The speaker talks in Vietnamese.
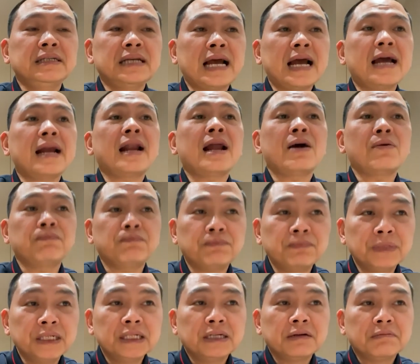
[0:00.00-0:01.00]
nhẹ lòng
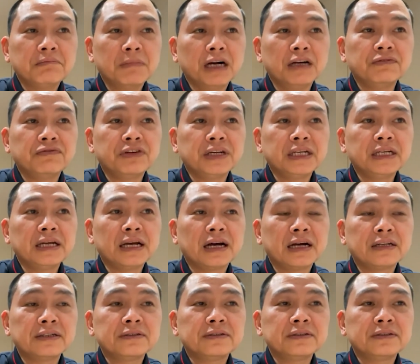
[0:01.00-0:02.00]
bởi vì ờ,